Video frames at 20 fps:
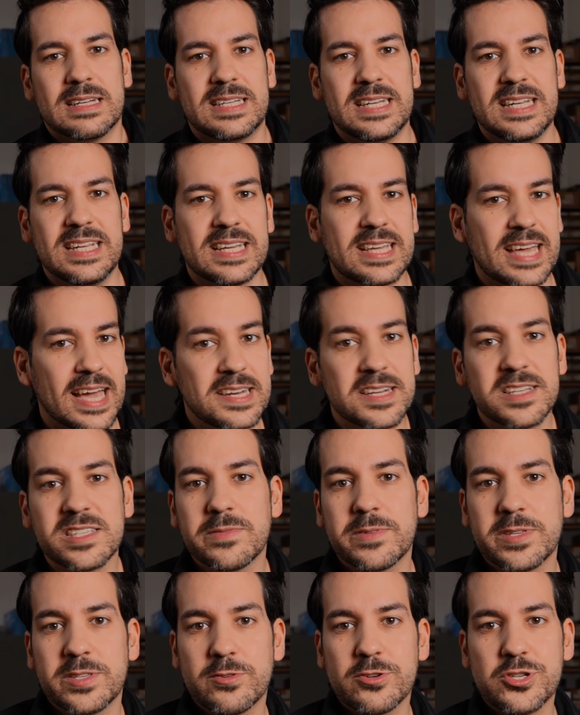Die kennt ihr
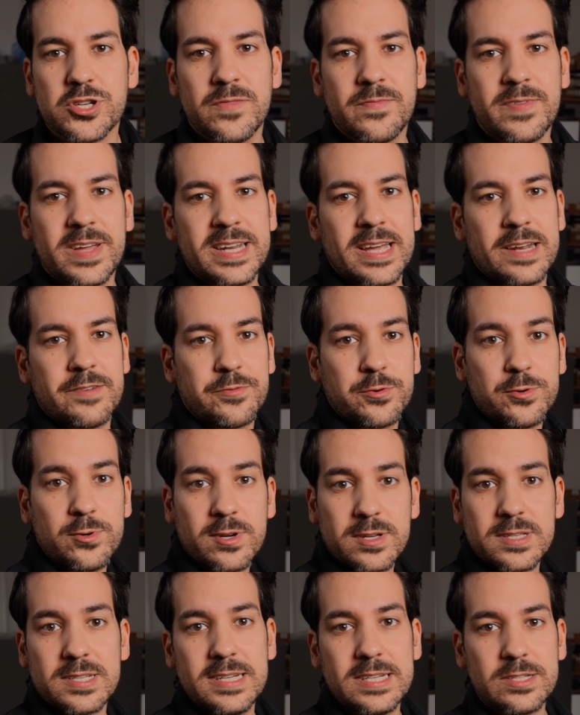sowieso schon, wenn ihr ein
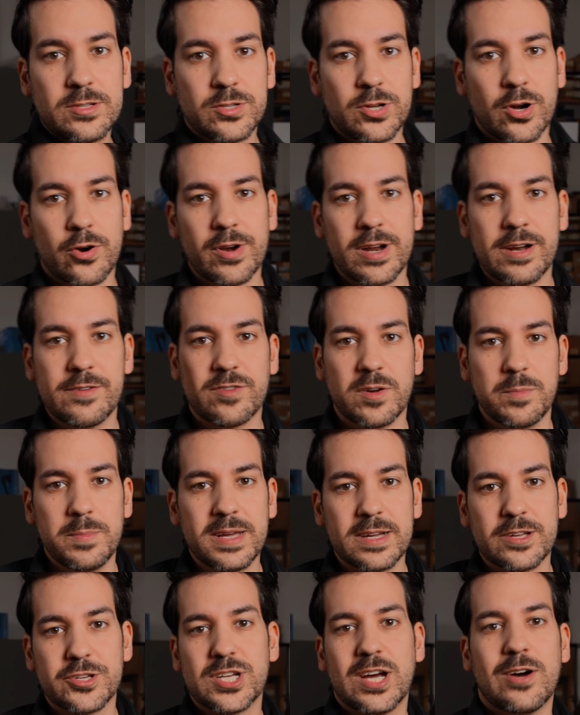früheres Lichttutorial von
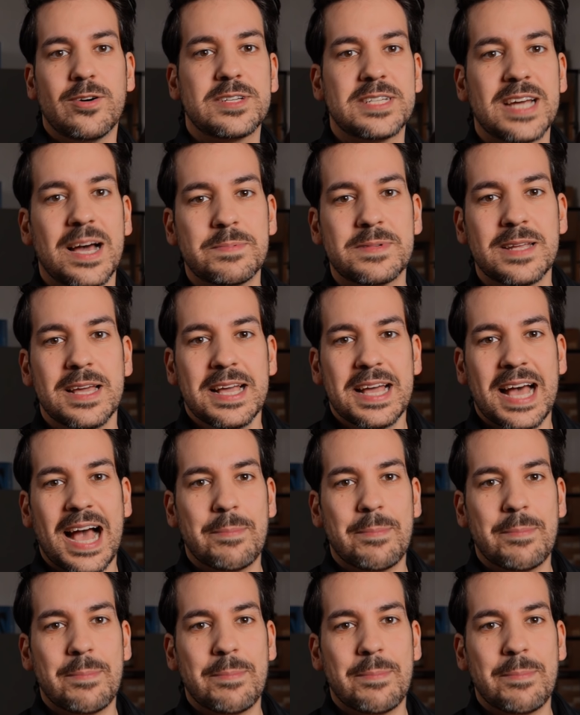mir geschaut habt,